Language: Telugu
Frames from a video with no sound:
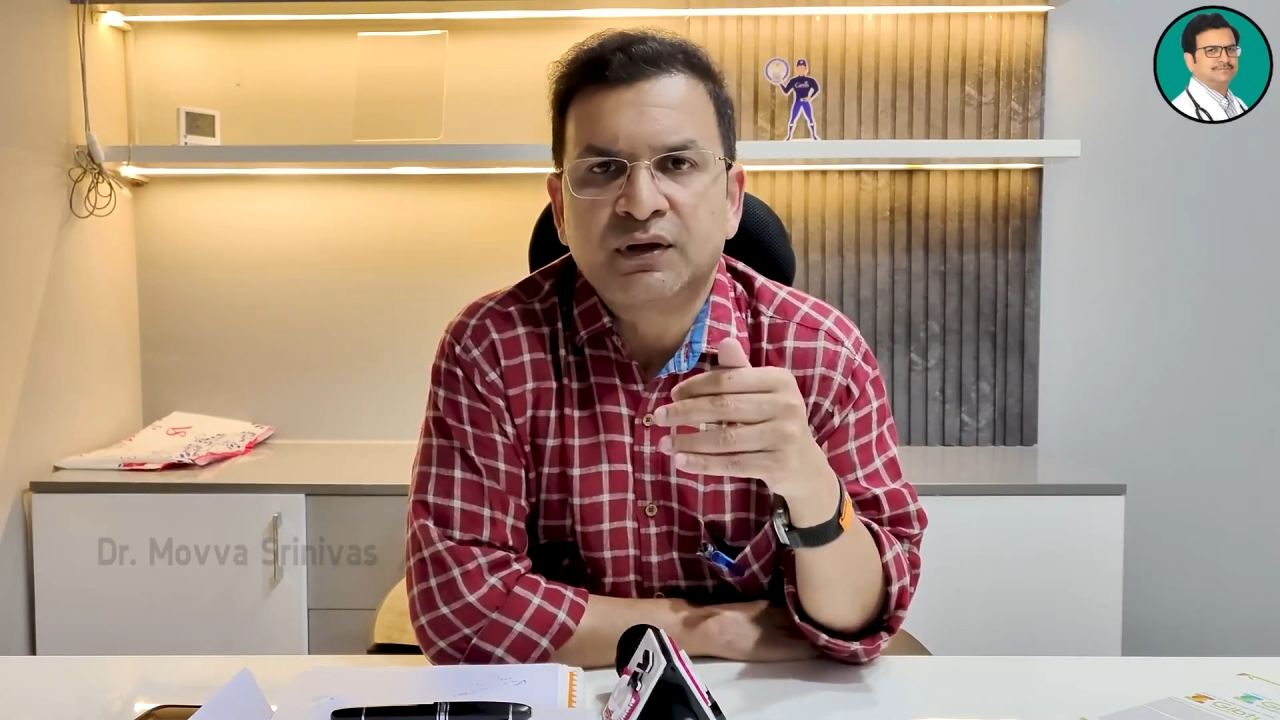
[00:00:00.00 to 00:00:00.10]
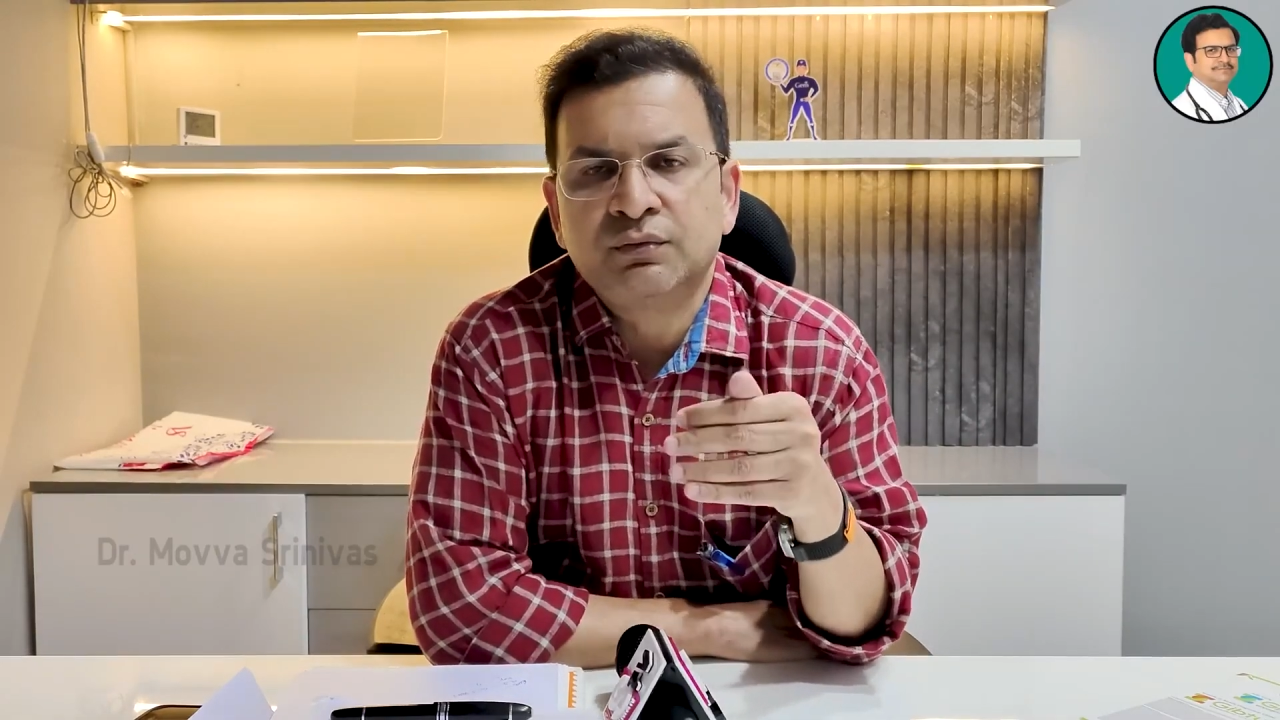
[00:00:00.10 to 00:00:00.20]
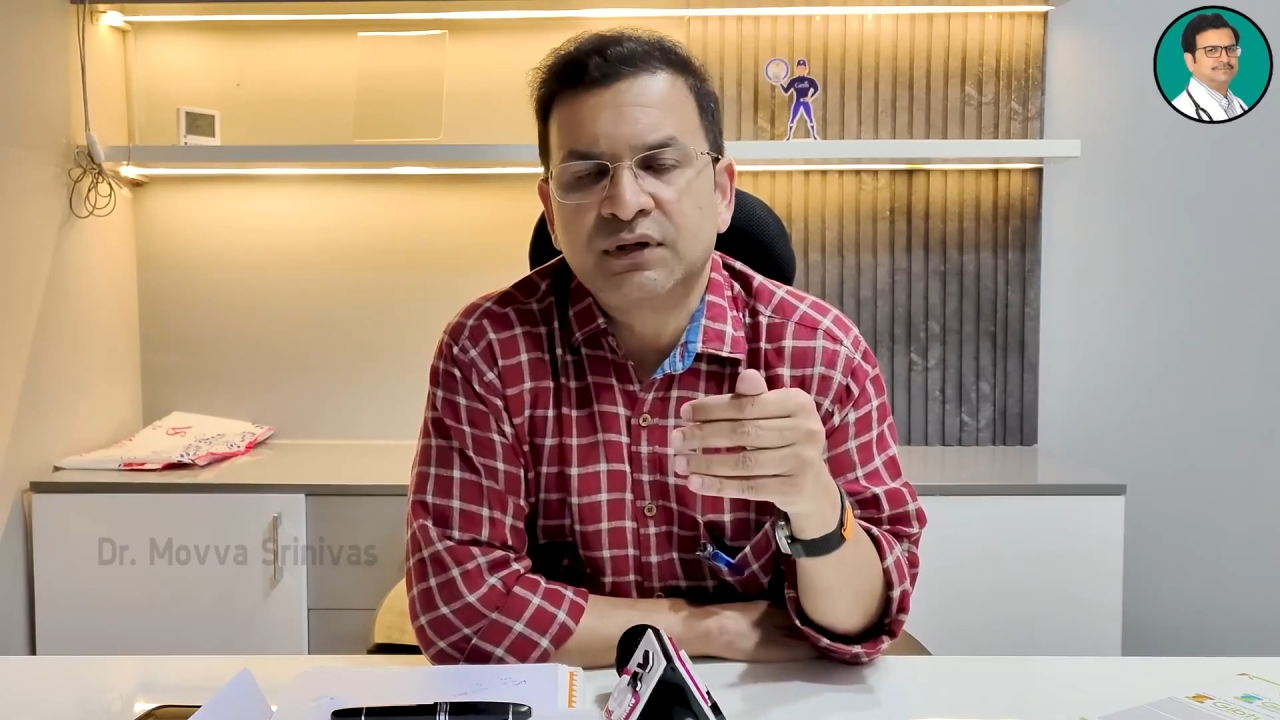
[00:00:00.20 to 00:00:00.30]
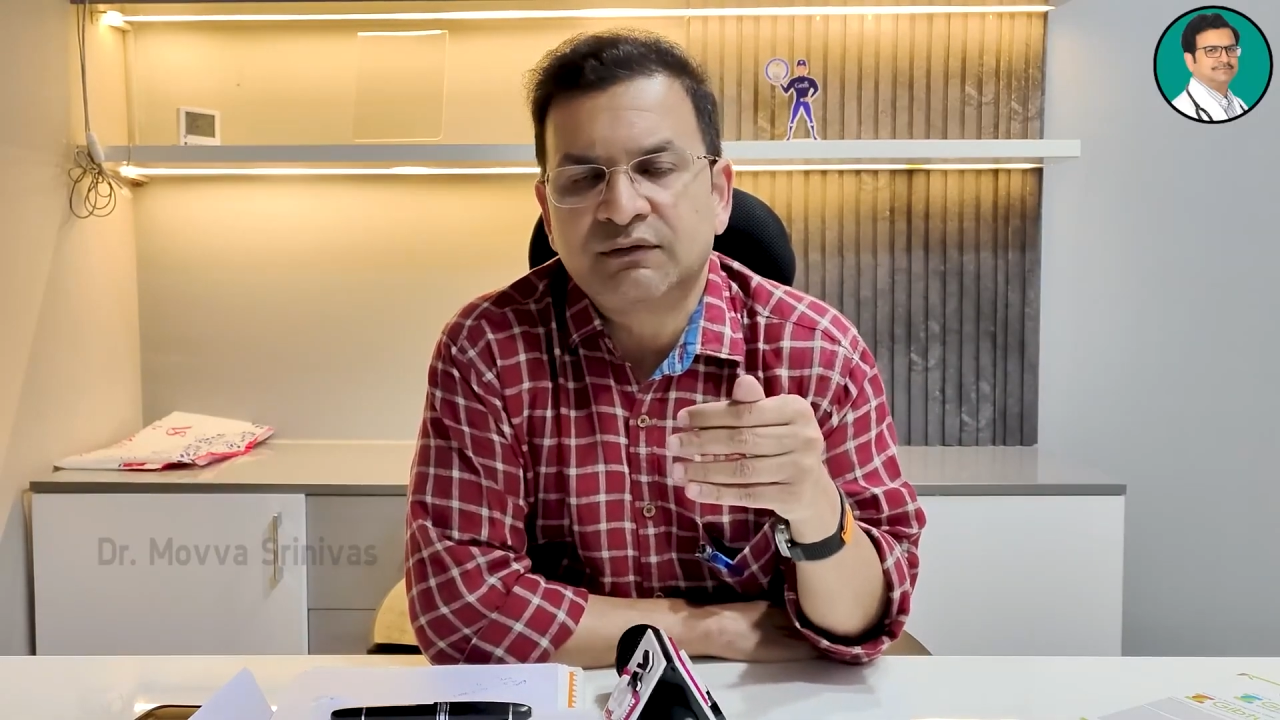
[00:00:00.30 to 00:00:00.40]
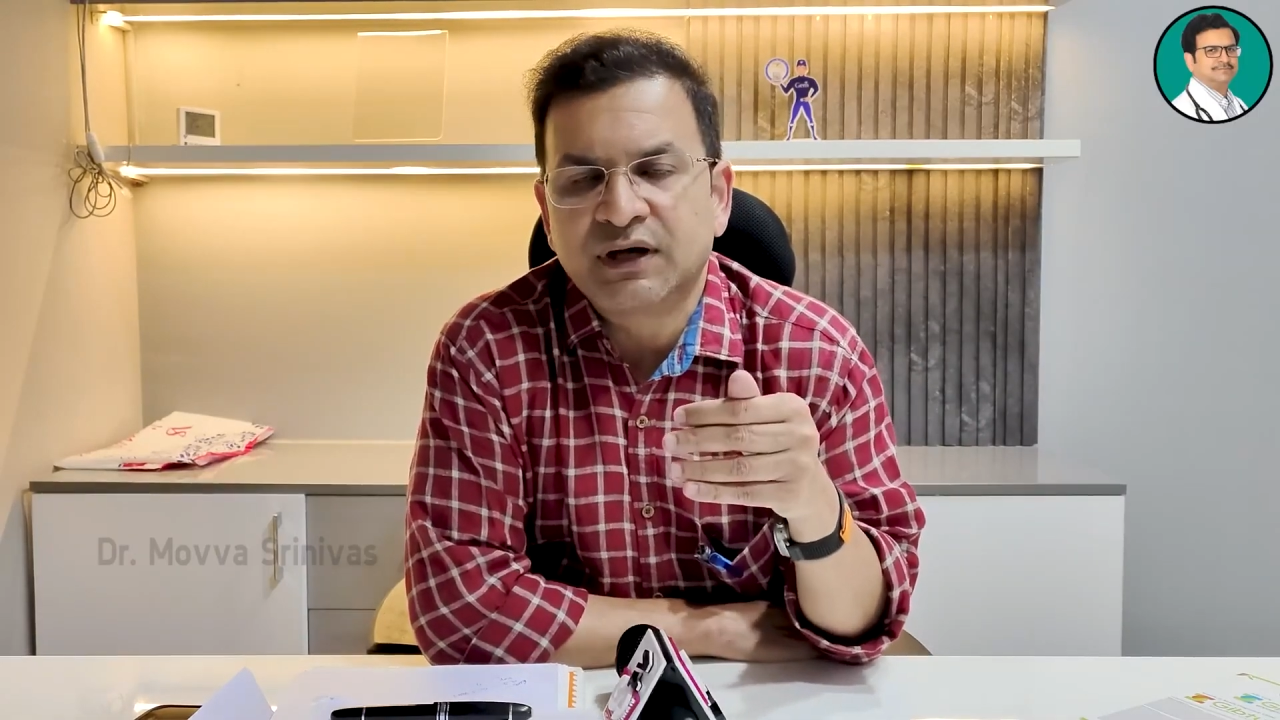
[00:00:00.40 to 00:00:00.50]

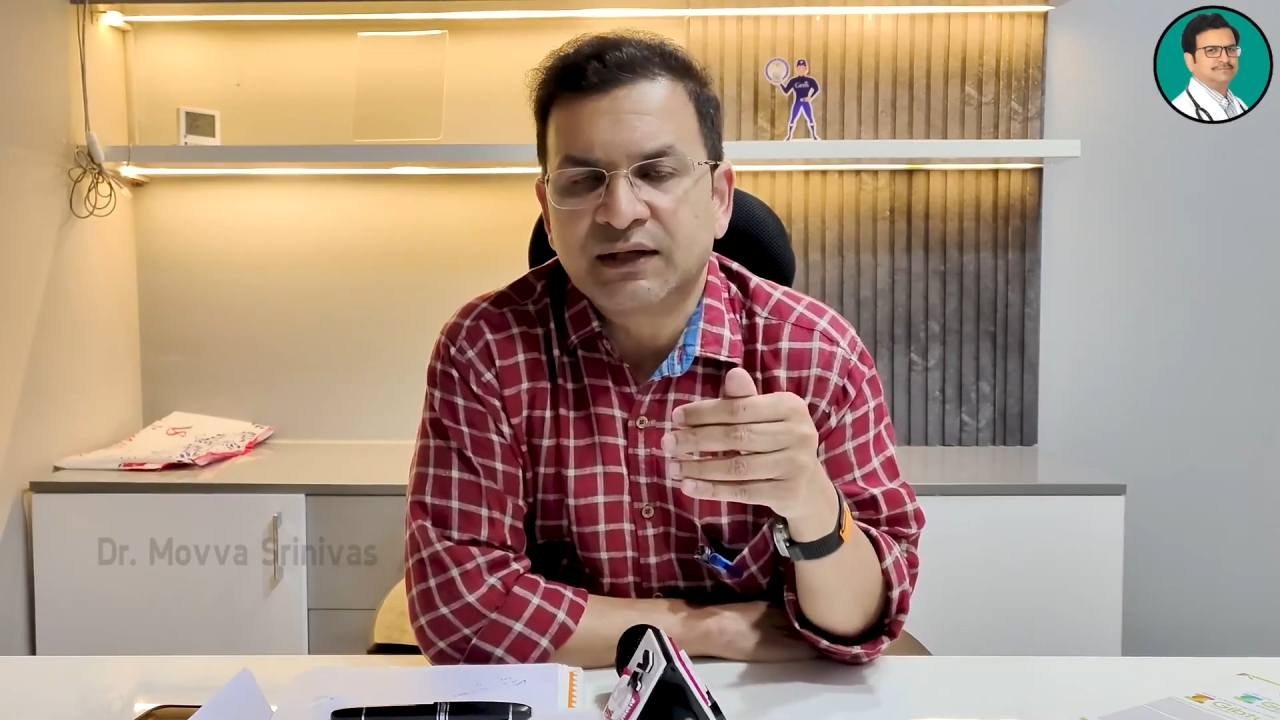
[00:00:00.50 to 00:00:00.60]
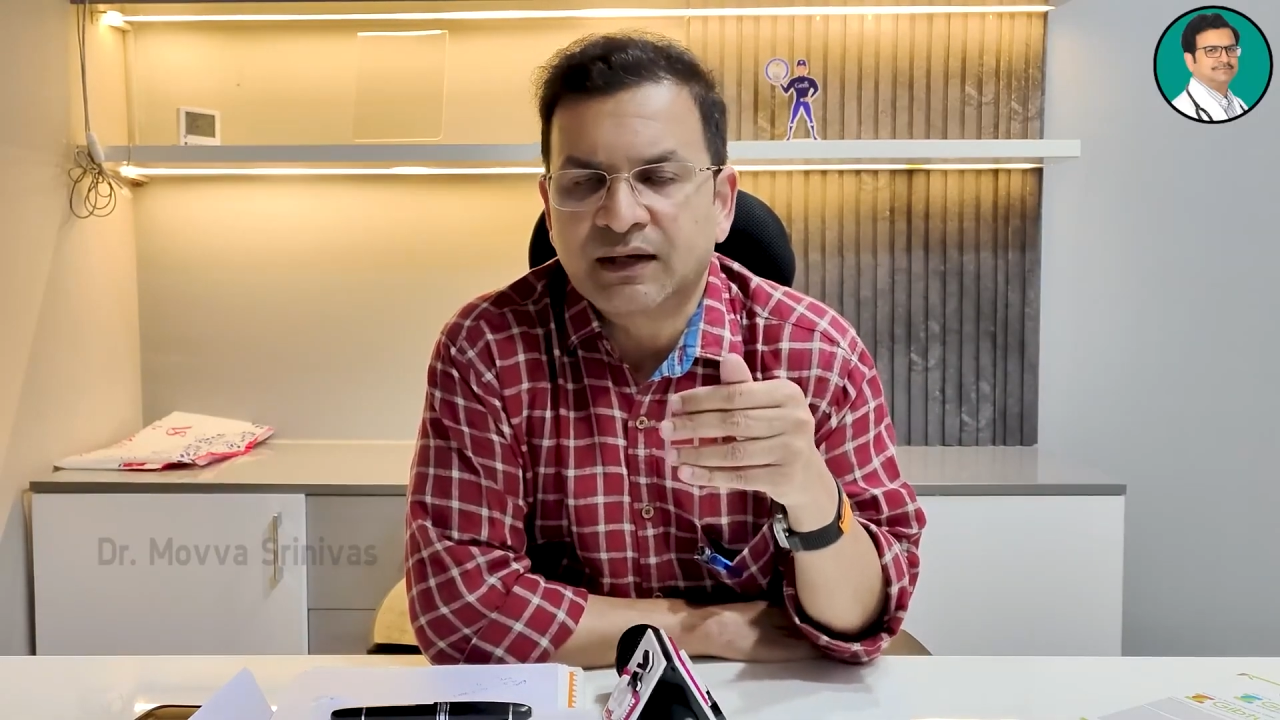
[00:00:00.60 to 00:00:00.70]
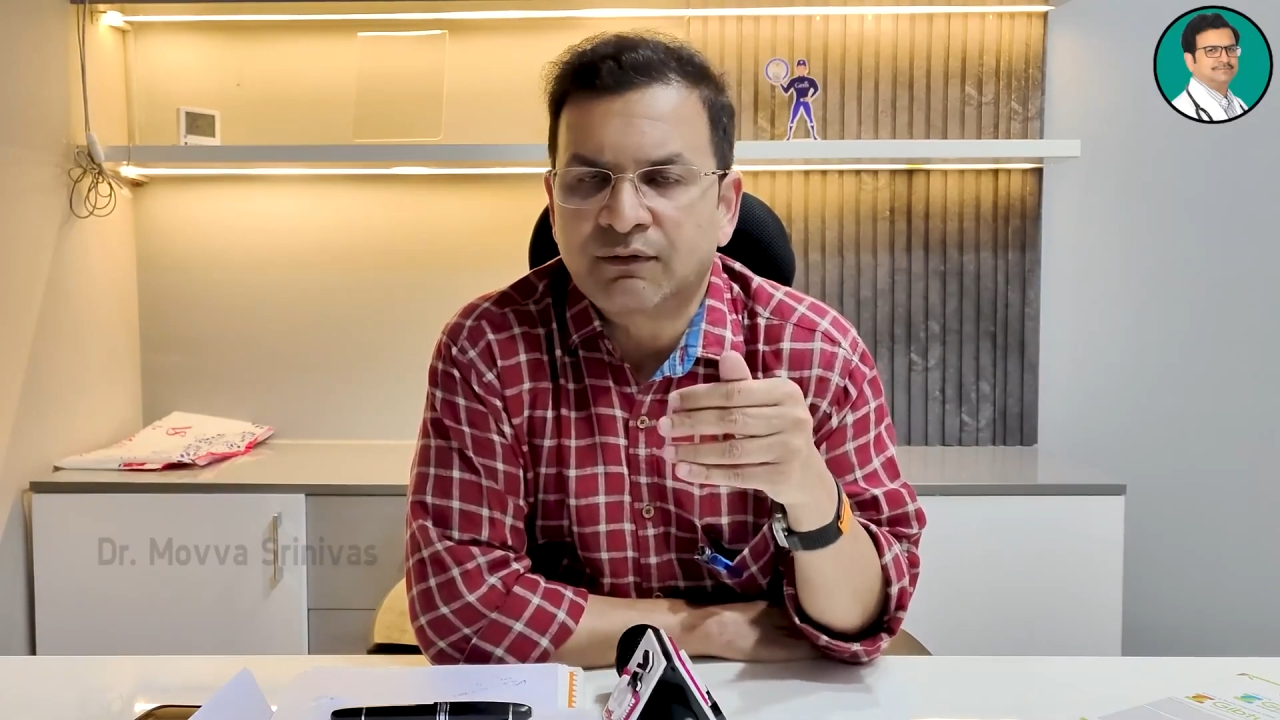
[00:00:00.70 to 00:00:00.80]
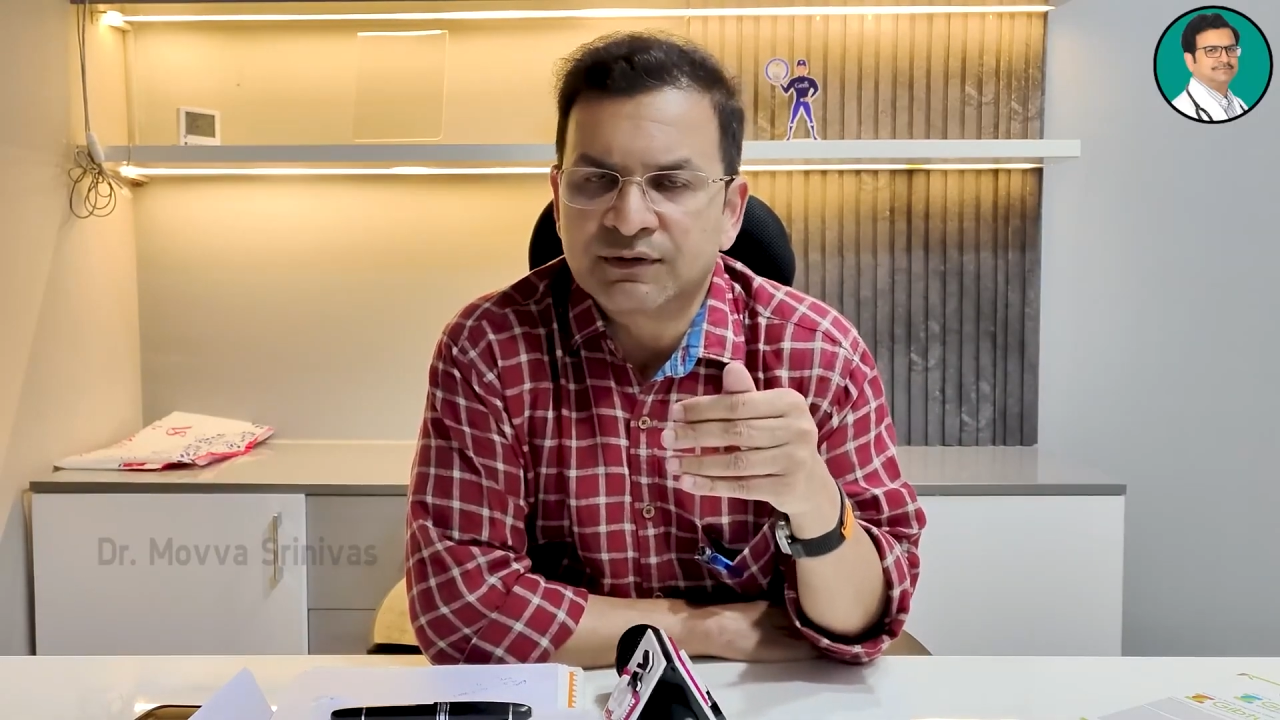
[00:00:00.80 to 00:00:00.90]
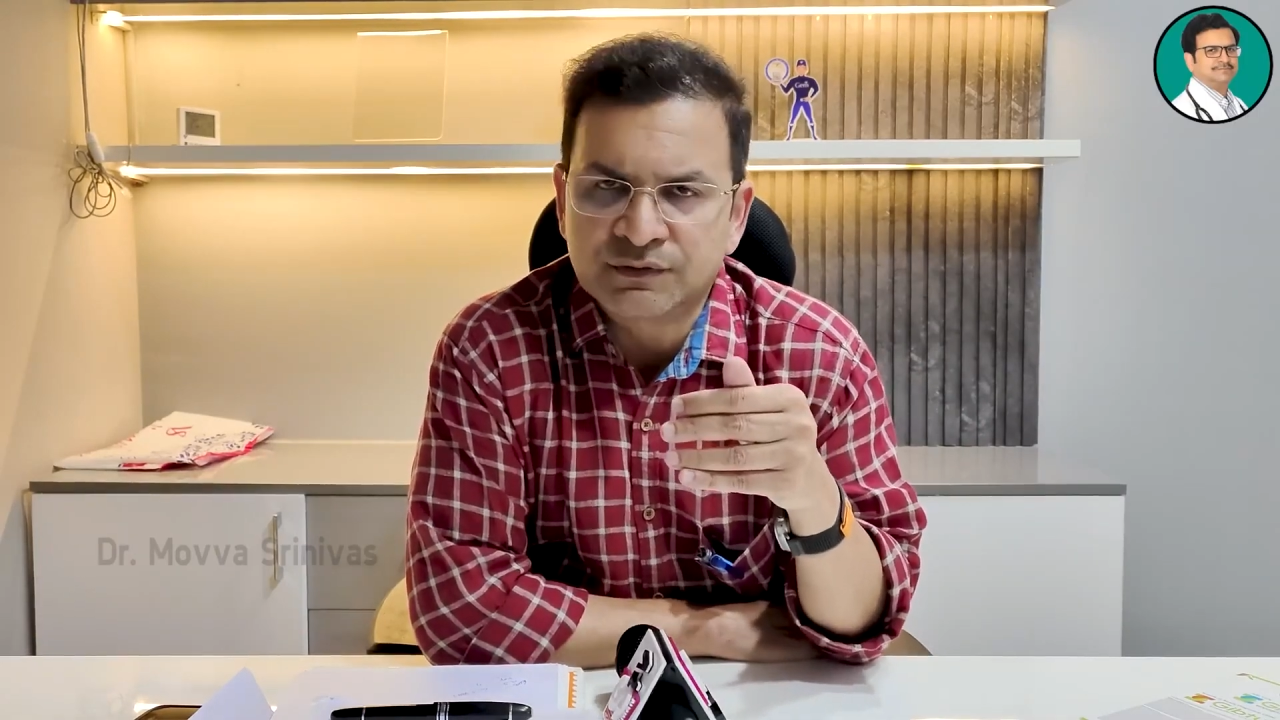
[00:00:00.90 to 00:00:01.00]
ఎక్కువగా వాళ్ళకి
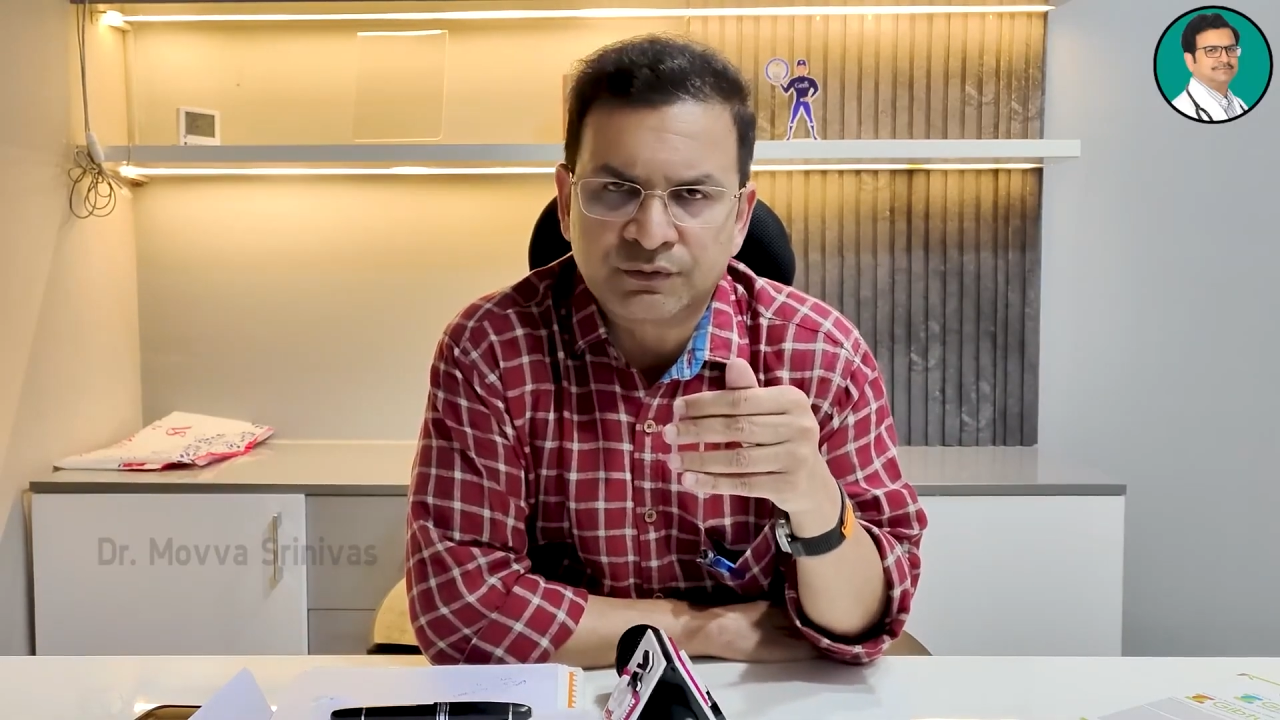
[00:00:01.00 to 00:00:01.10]
రావడం